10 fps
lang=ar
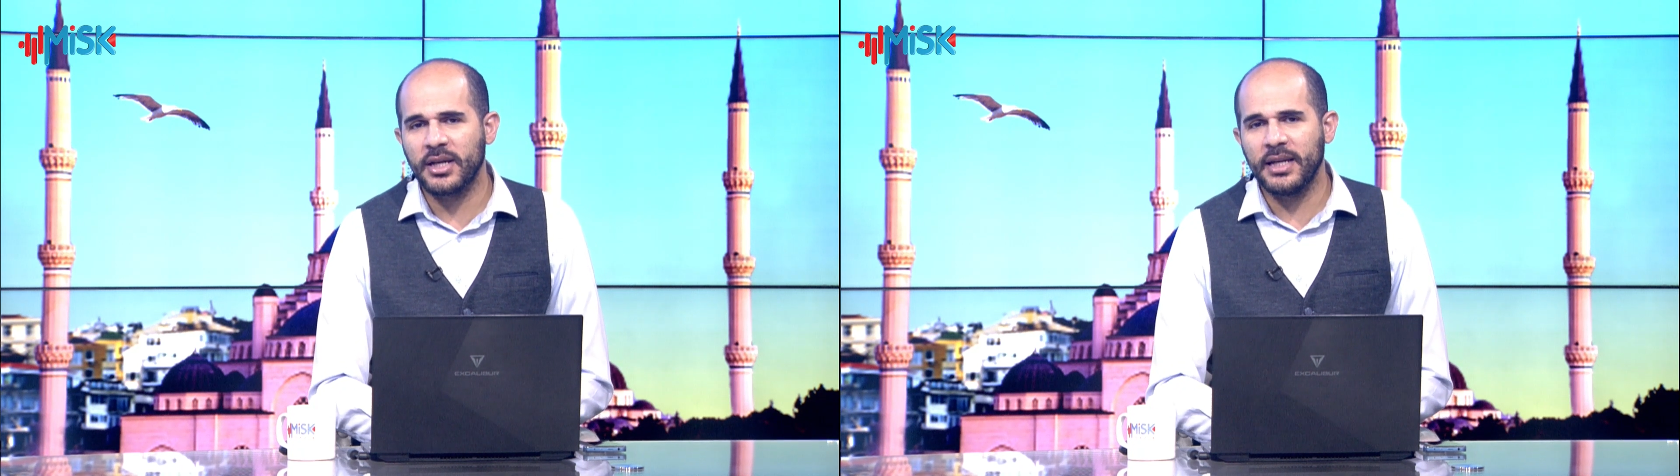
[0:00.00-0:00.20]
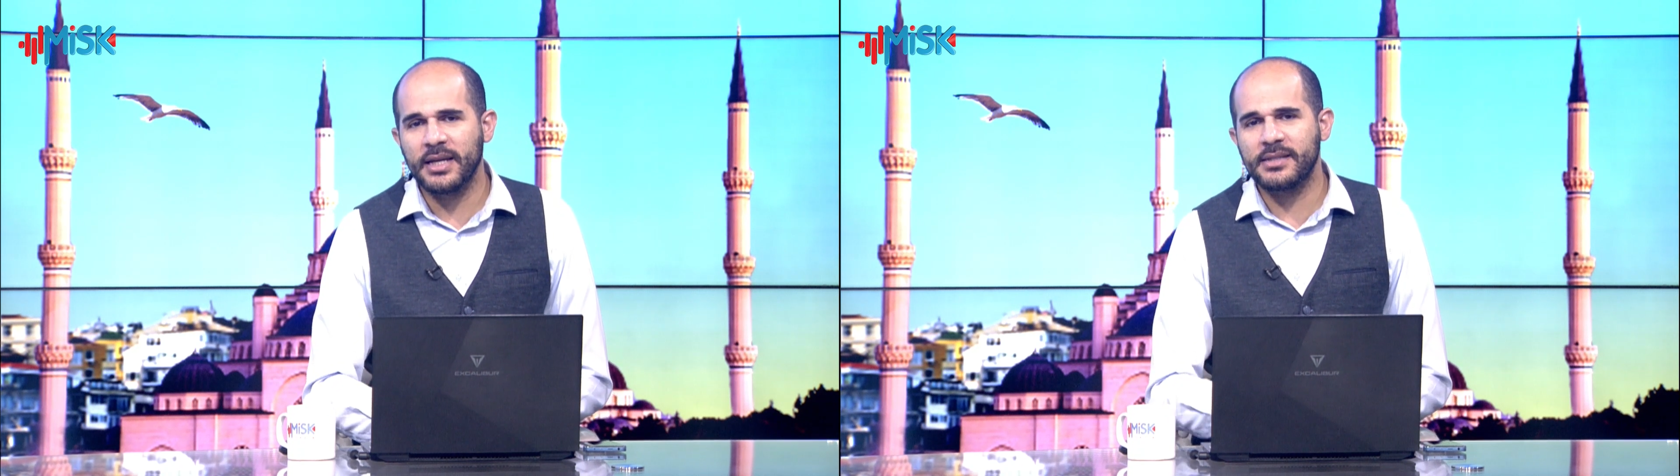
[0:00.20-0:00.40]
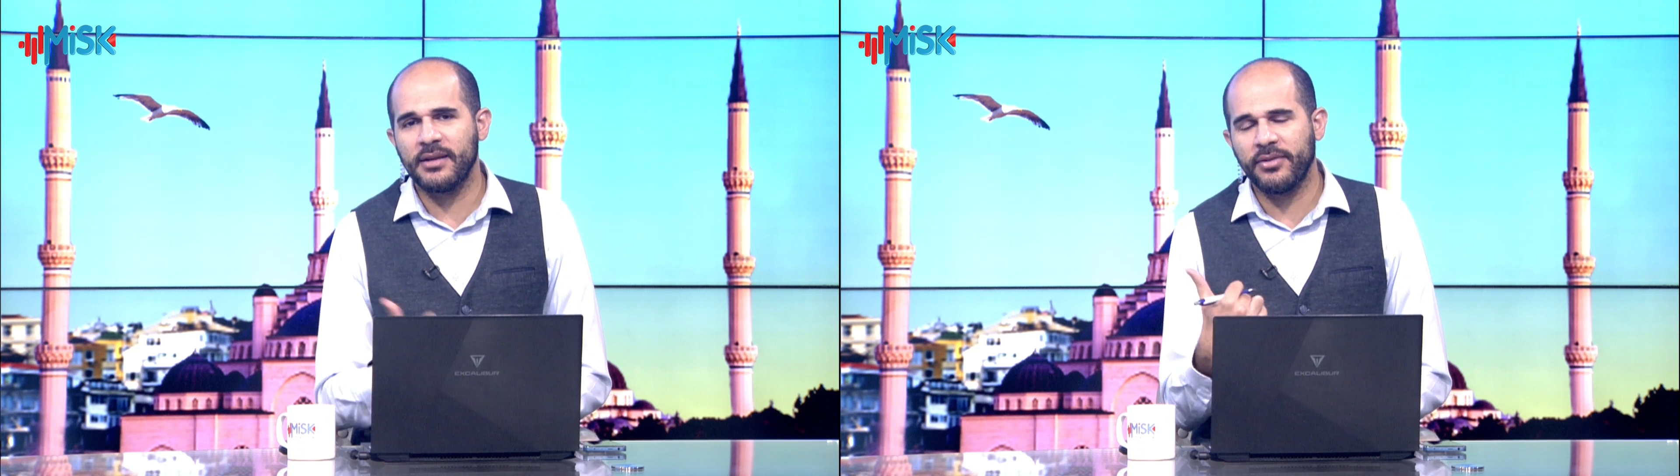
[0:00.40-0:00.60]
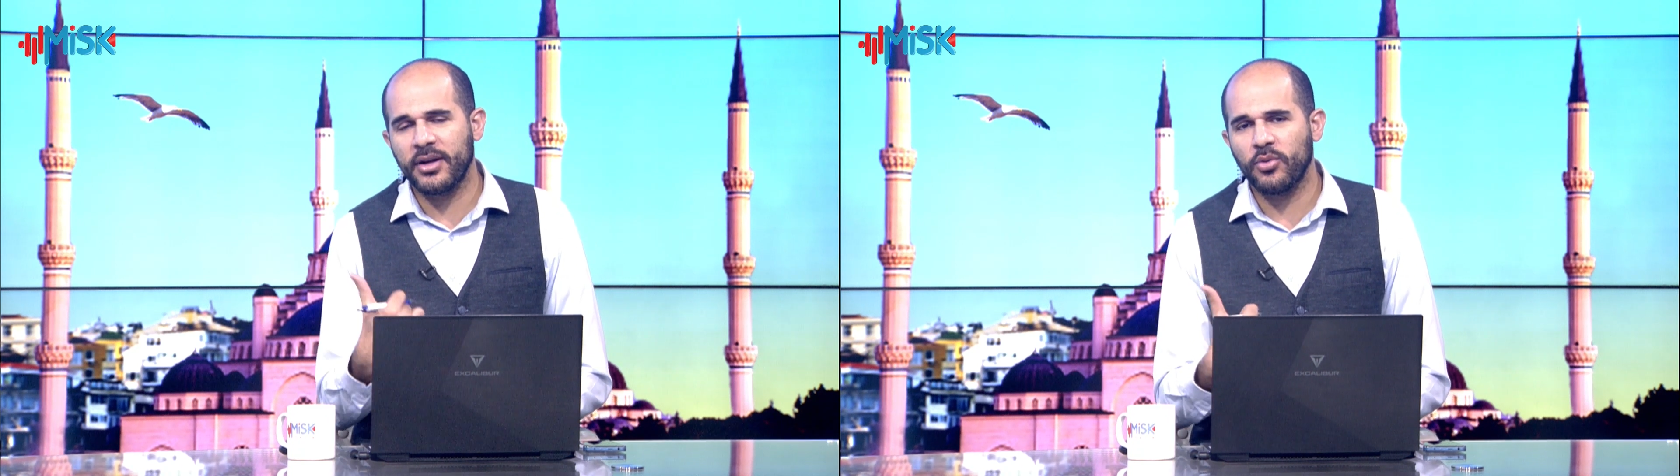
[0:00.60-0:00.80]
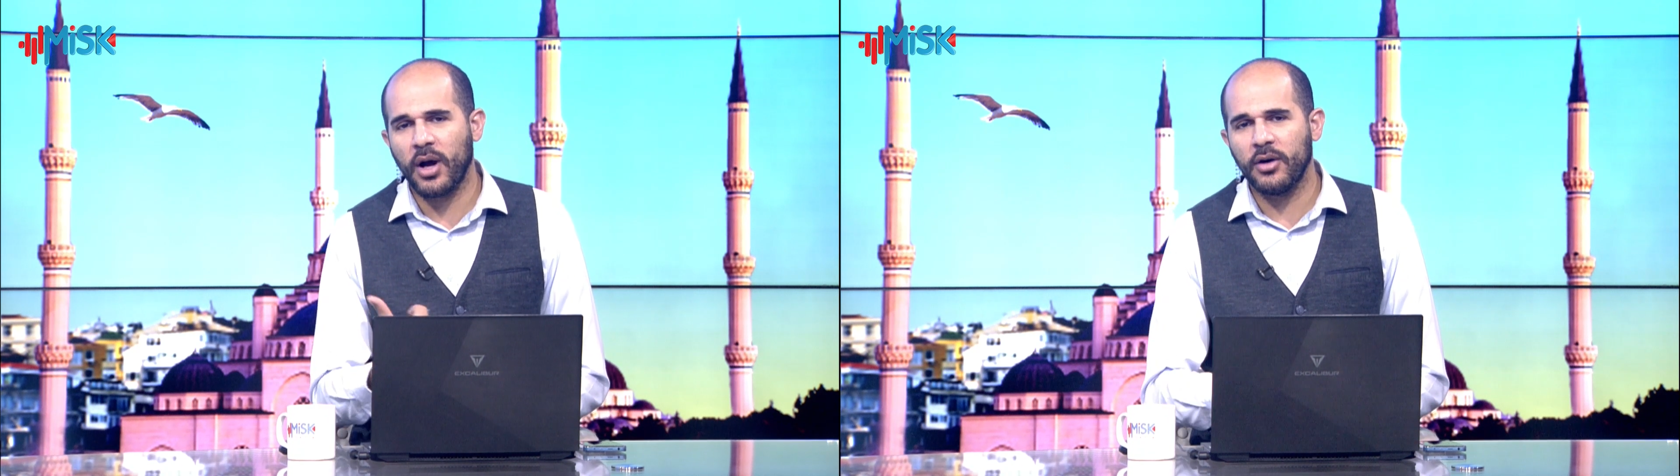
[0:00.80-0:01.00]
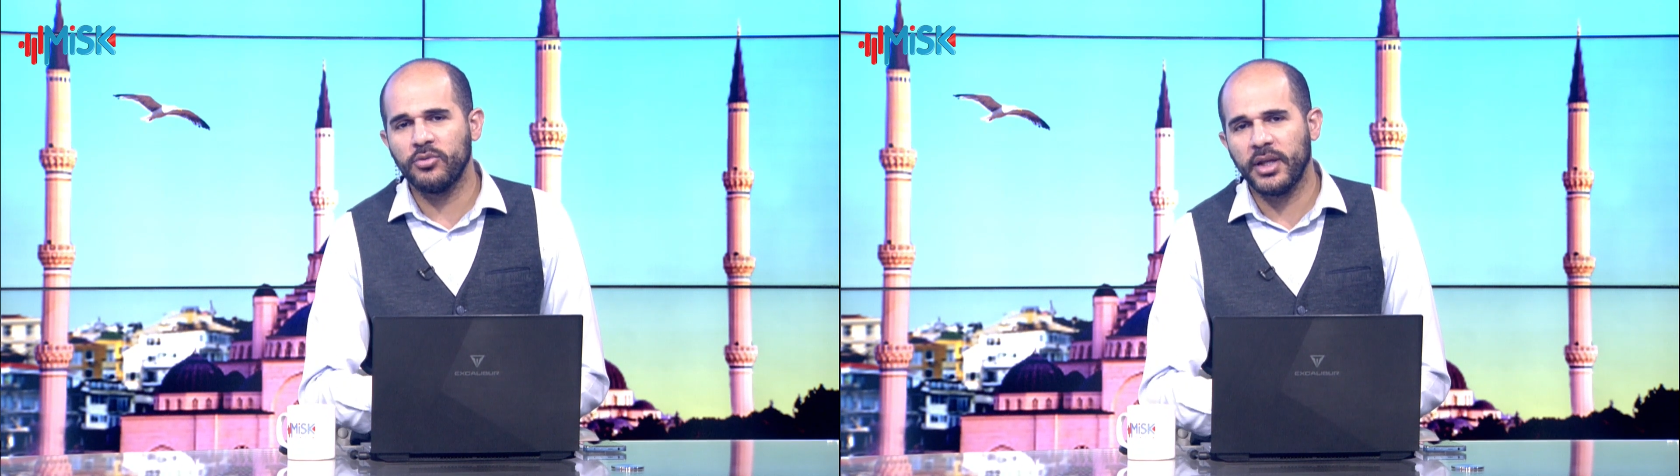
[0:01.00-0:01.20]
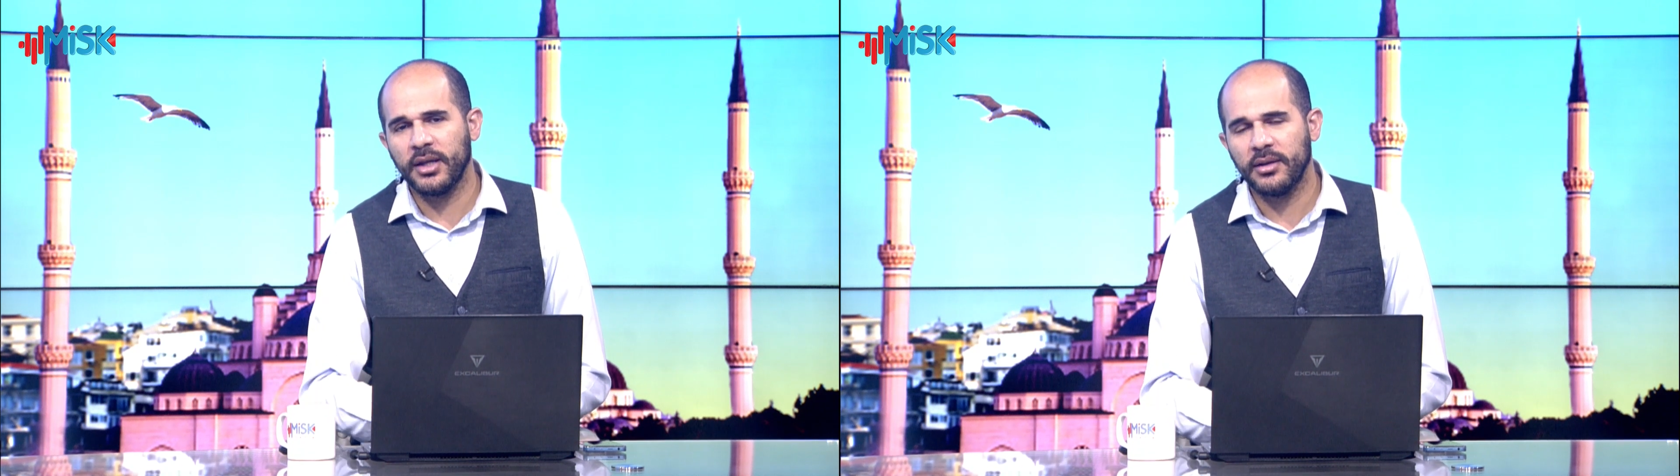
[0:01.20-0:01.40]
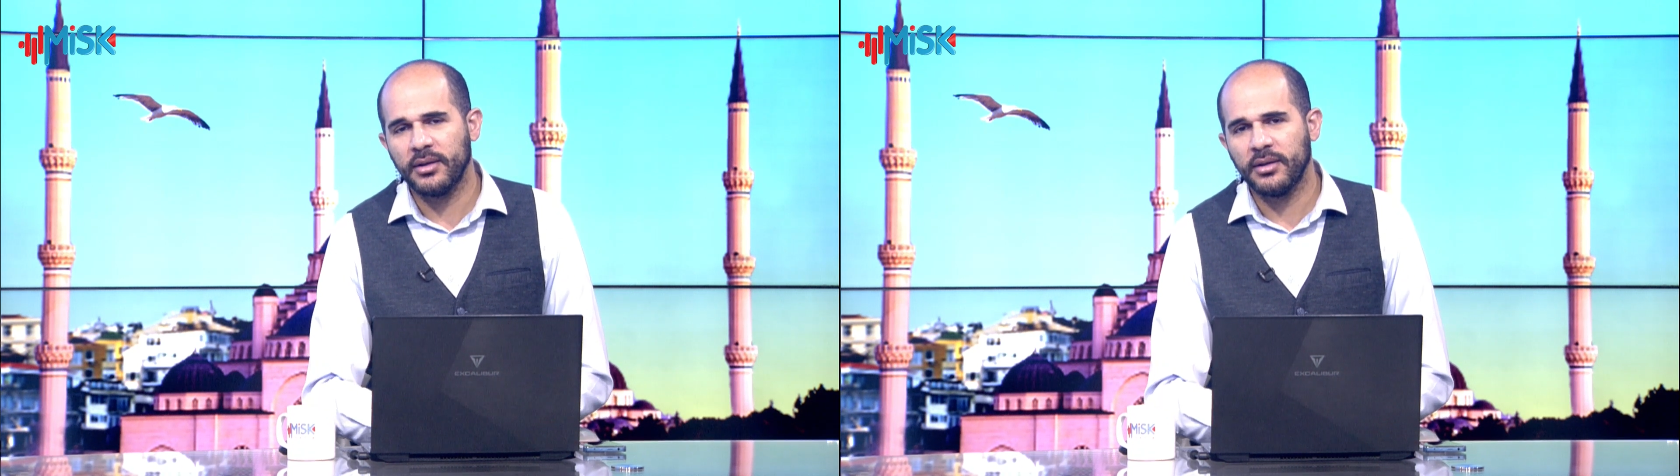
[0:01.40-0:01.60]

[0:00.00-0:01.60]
الى السفر وعوده؟